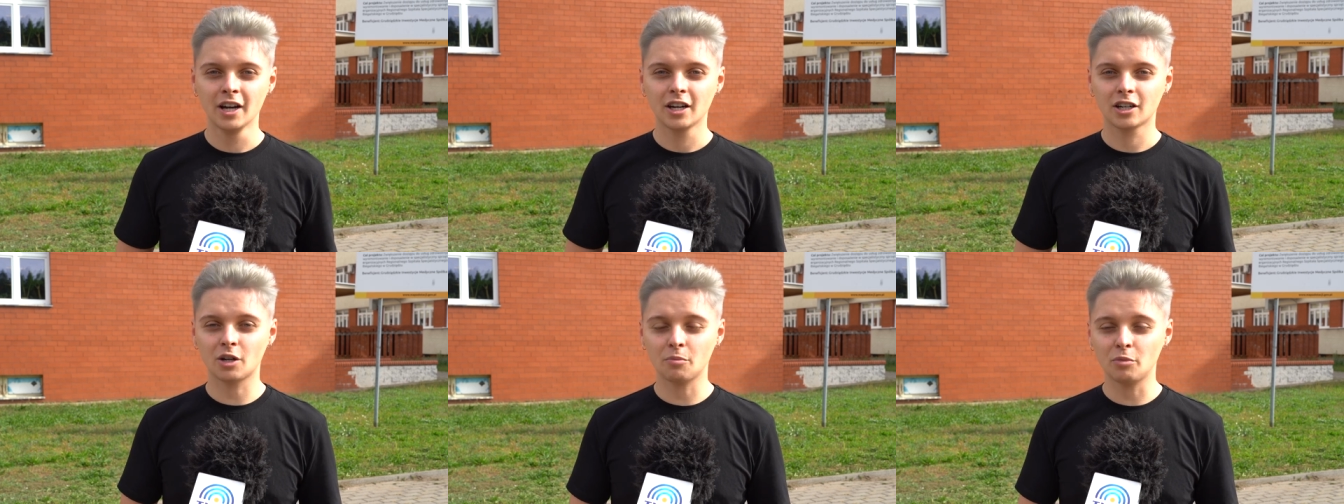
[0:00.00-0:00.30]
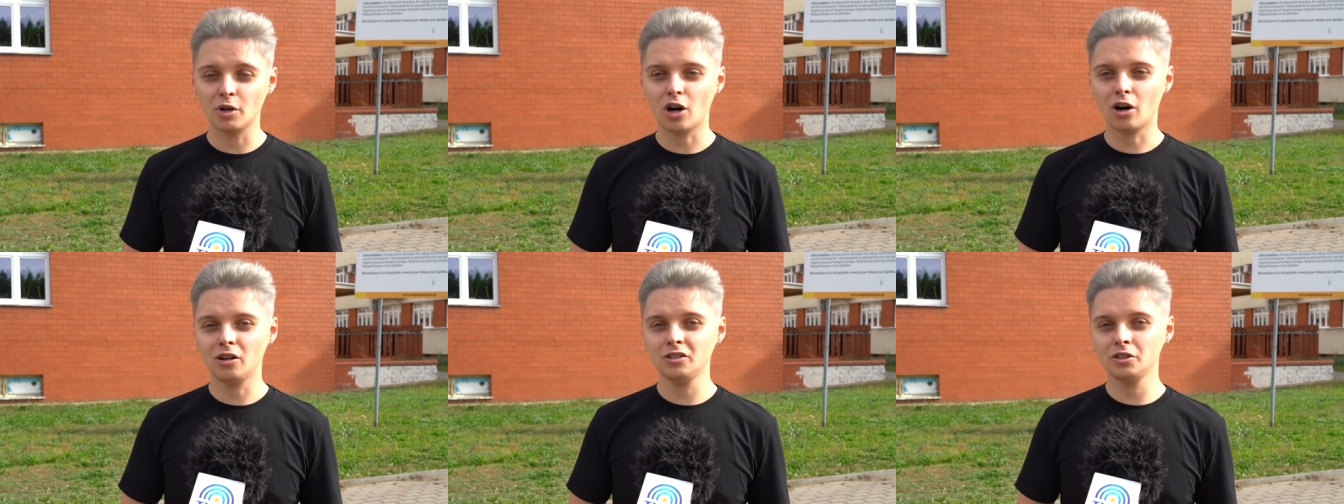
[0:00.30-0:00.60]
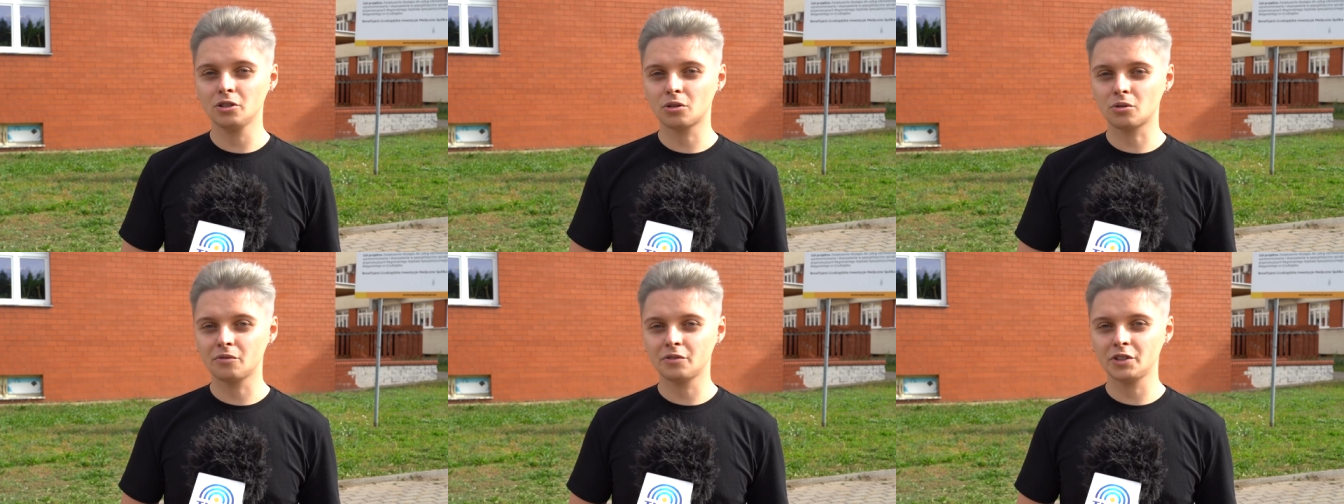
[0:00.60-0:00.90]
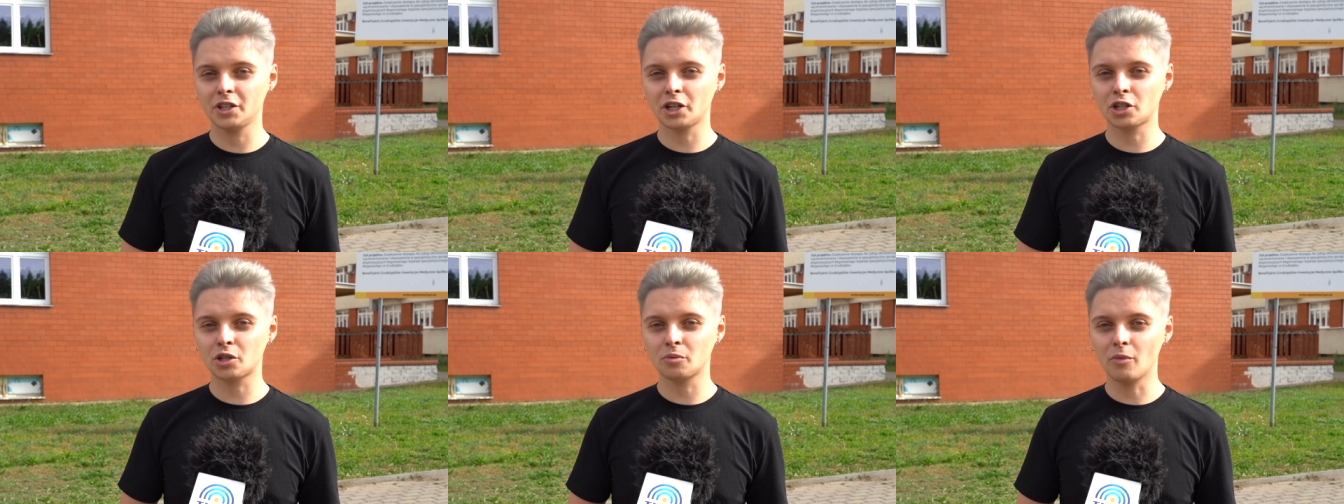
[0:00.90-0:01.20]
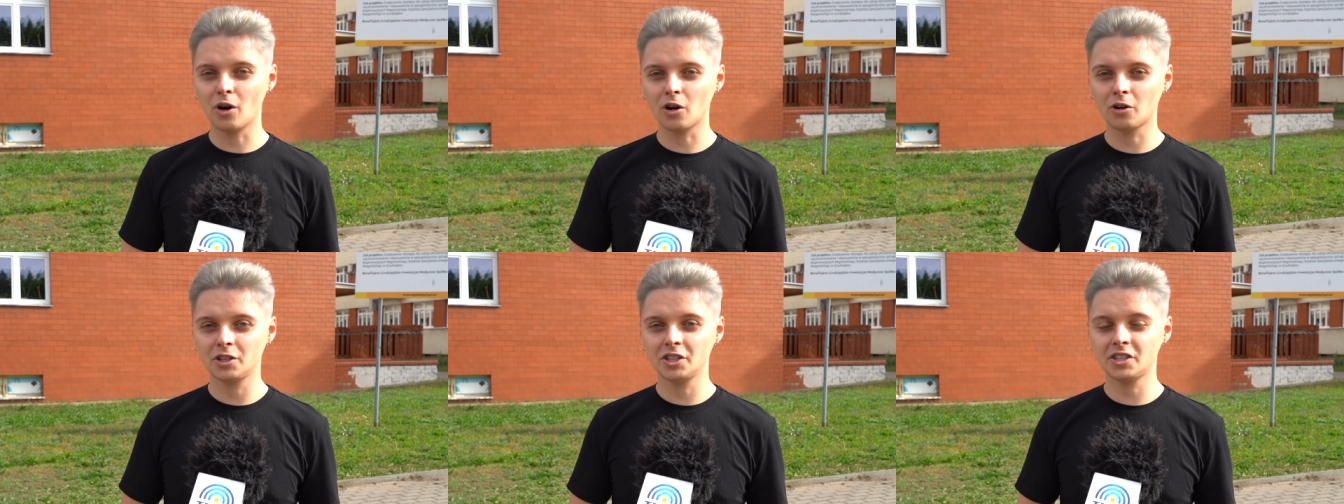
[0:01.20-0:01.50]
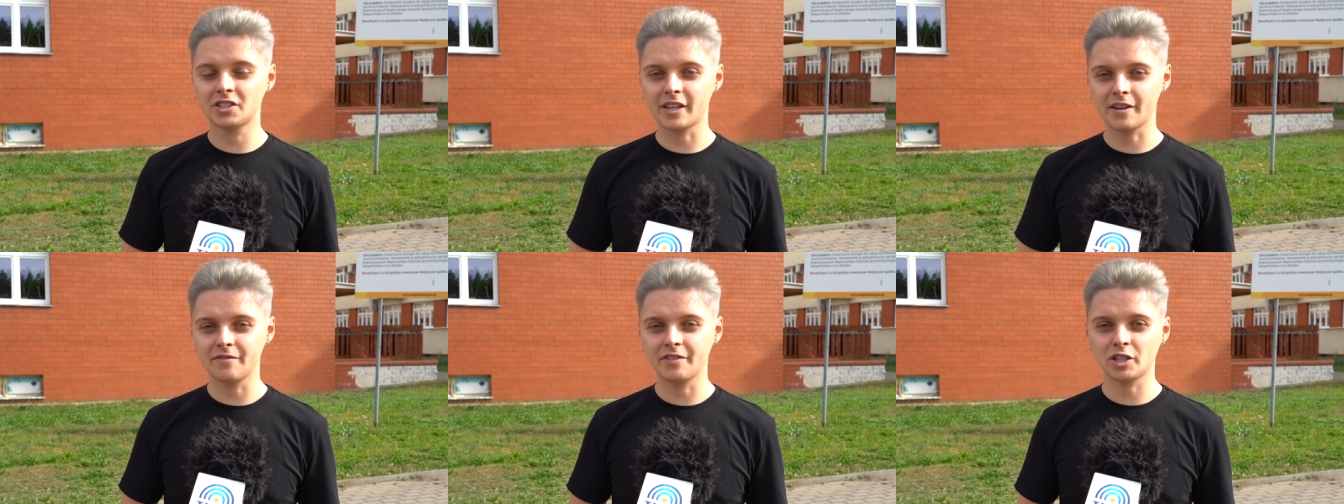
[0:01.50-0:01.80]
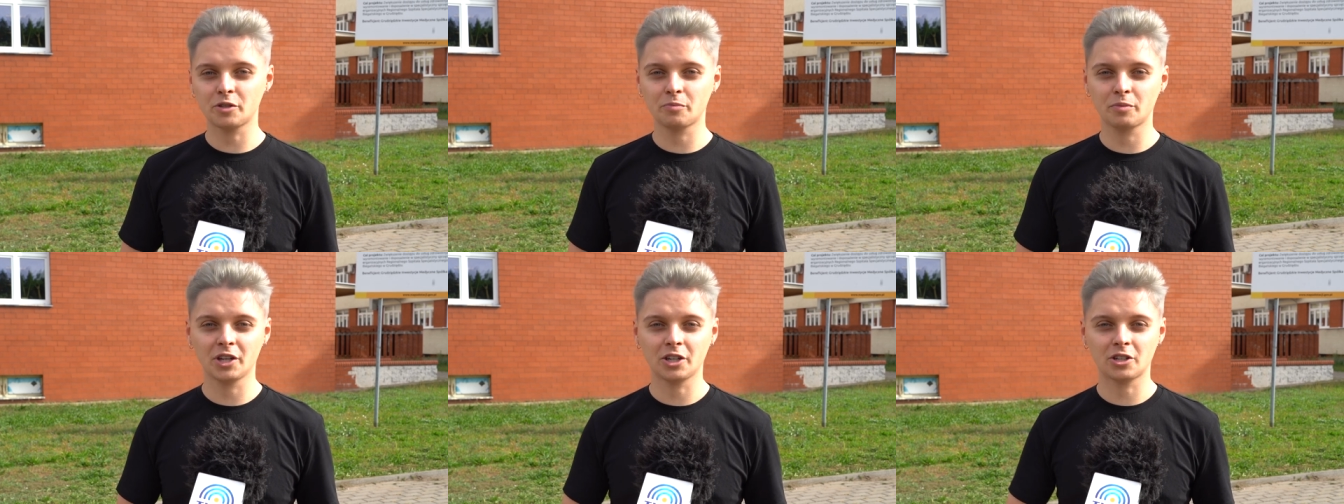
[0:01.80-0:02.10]
żeby oni również mogli
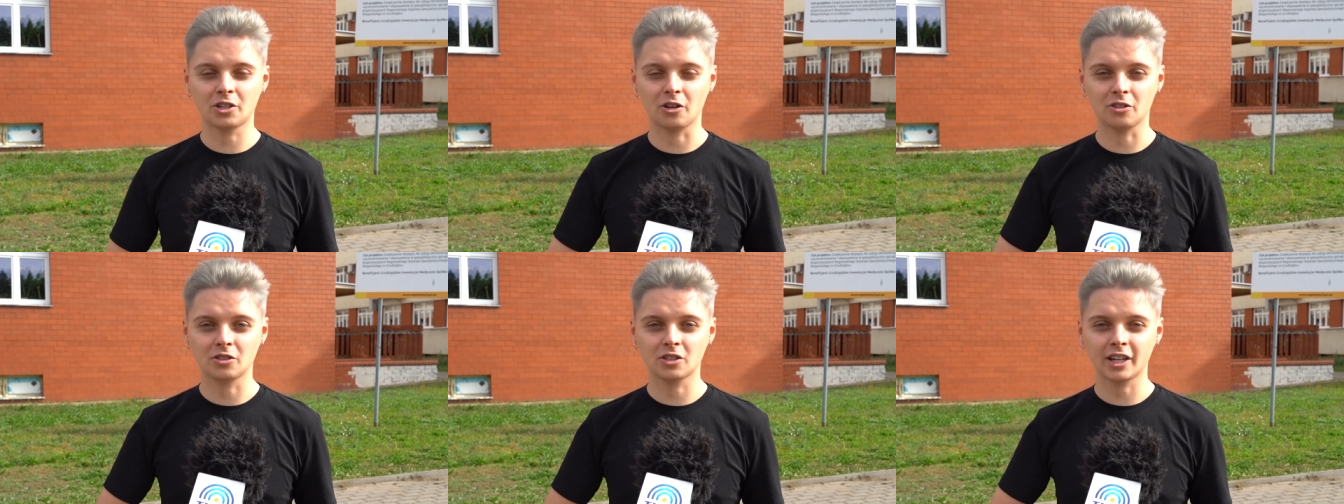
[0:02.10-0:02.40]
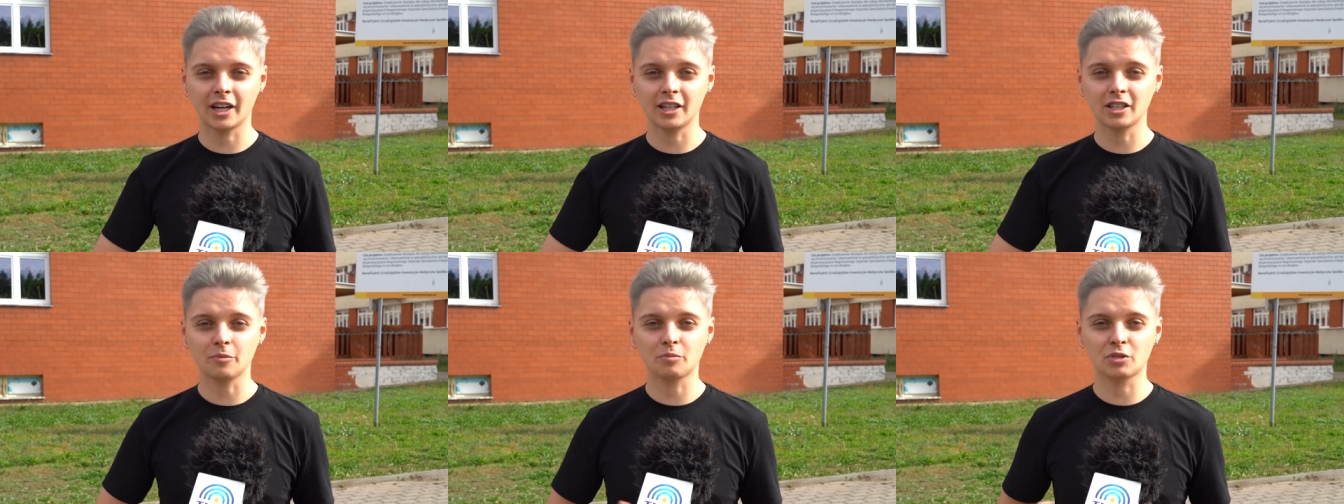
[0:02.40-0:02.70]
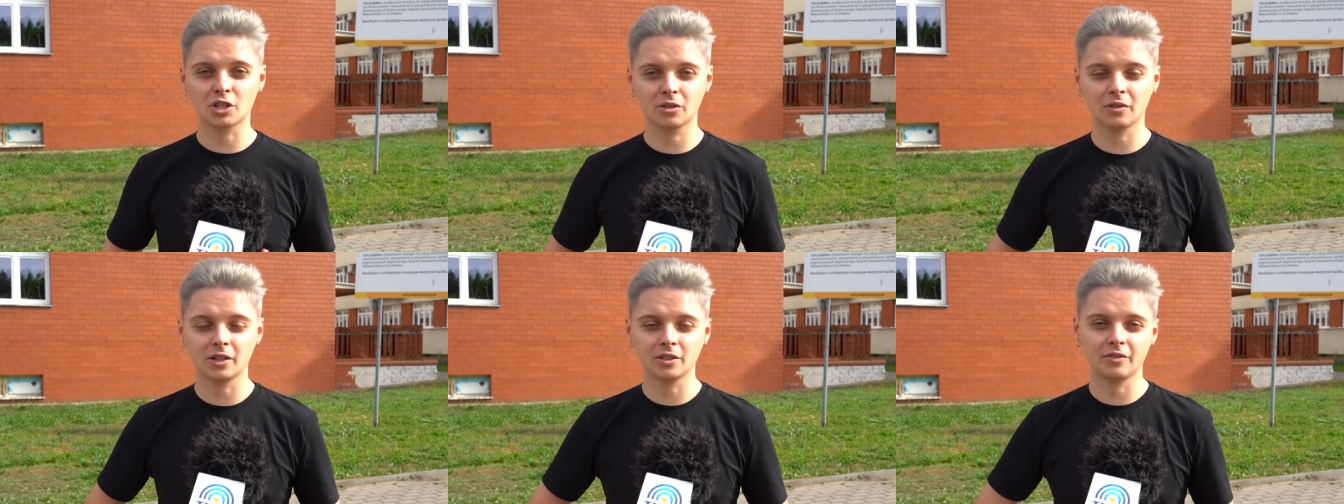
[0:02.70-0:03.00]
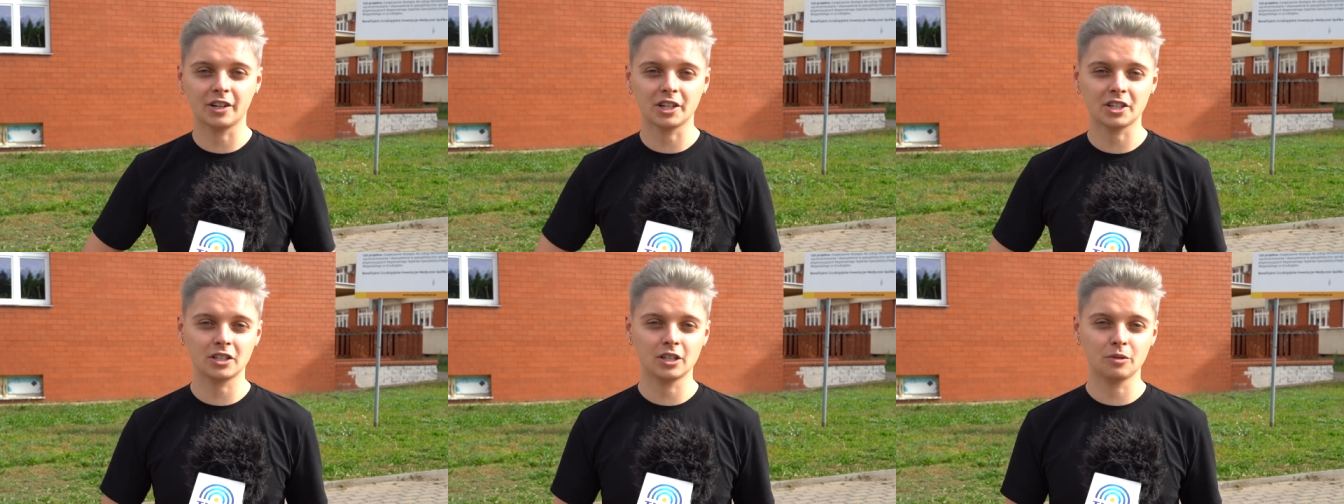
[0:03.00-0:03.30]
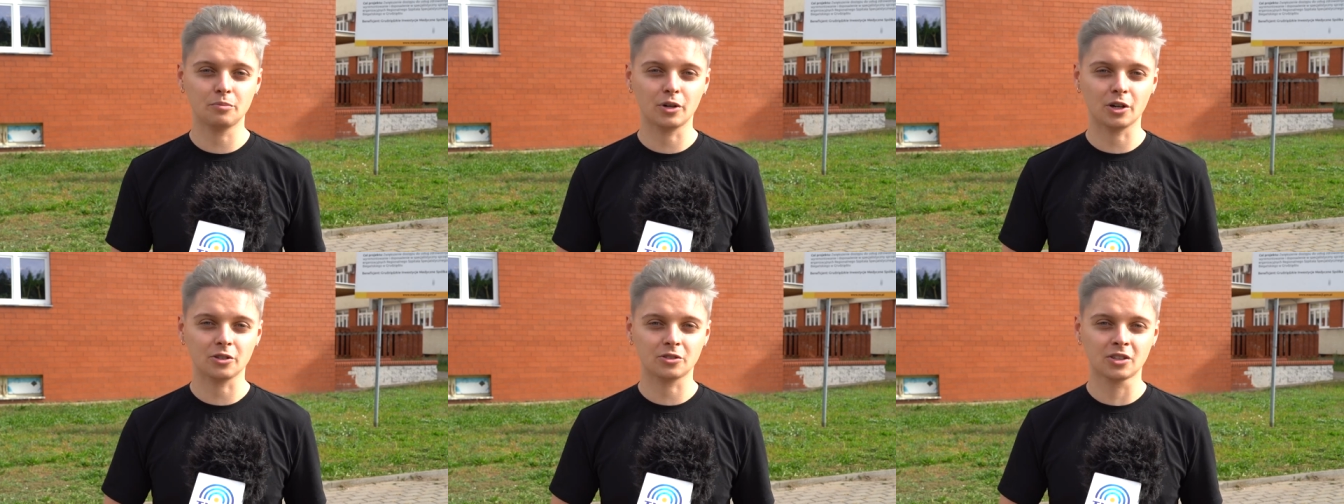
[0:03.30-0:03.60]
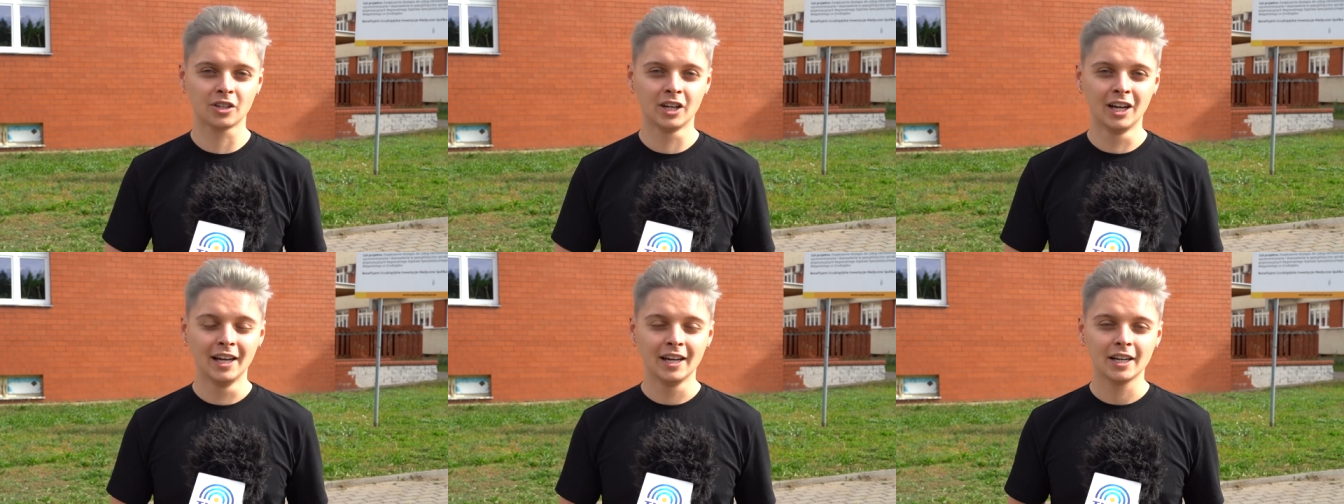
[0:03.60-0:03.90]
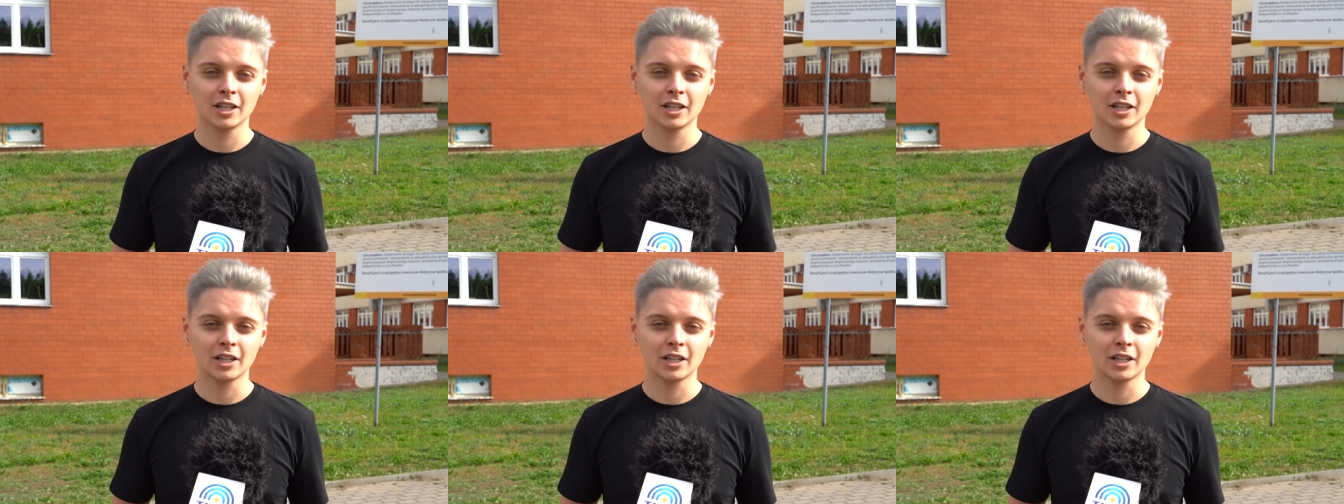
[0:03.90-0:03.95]
stawiać pieczątkę na przykład właśnie pod